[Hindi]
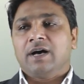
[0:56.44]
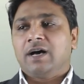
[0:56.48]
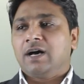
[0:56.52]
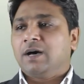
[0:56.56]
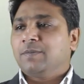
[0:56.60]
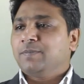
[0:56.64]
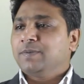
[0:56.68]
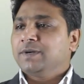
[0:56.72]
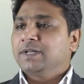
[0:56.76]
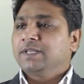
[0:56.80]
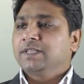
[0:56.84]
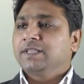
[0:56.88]

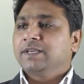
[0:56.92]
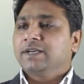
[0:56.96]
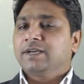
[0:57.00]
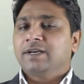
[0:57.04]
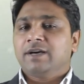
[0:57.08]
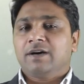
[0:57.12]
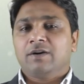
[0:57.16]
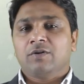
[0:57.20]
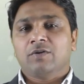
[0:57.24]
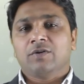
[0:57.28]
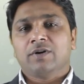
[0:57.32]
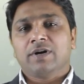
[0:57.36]
आपने
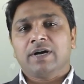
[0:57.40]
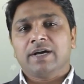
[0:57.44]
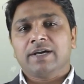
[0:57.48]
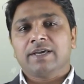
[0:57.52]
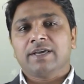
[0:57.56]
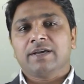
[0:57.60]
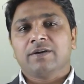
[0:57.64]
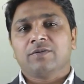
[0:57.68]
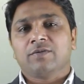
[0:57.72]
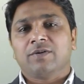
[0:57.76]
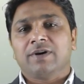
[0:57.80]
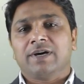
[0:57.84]
देखा होगा
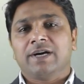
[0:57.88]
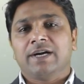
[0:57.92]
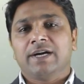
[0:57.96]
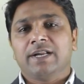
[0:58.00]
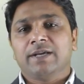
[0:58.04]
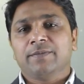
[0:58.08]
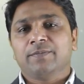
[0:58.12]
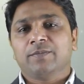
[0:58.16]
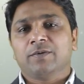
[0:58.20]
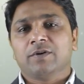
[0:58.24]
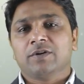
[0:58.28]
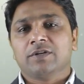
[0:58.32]
कि
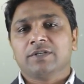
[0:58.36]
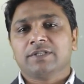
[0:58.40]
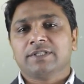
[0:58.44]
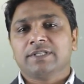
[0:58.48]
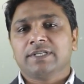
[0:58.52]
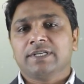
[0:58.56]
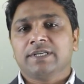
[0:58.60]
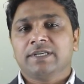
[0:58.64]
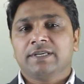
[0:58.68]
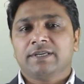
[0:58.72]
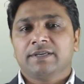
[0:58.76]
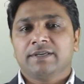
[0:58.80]
क्वालिटी
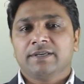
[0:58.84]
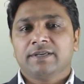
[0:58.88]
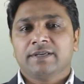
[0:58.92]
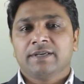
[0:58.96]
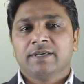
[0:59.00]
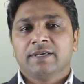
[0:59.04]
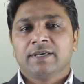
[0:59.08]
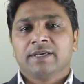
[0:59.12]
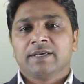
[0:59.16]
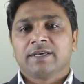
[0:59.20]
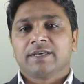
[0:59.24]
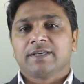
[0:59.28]
पॉलिसी
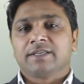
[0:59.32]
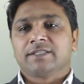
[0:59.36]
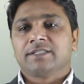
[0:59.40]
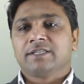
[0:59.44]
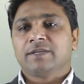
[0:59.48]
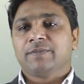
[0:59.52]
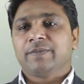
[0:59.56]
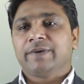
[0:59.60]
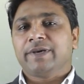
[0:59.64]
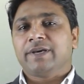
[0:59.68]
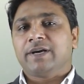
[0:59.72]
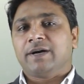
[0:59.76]

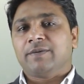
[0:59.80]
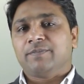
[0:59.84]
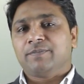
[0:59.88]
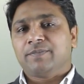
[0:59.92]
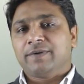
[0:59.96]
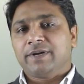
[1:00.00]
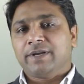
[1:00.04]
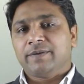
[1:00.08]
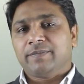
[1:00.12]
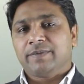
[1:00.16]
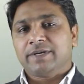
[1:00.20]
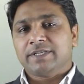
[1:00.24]
किसी भी
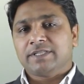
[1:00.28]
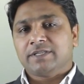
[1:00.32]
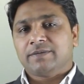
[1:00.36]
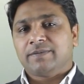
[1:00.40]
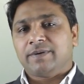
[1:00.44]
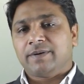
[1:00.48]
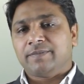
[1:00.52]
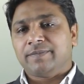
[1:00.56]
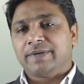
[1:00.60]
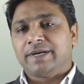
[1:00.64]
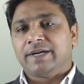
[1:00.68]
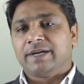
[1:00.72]
कंपनी में जब
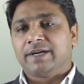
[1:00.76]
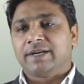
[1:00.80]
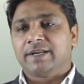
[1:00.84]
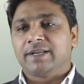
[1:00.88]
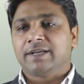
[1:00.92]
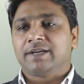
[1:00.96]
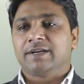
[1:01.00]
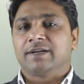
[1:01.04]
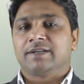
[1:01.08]
हम एंट्री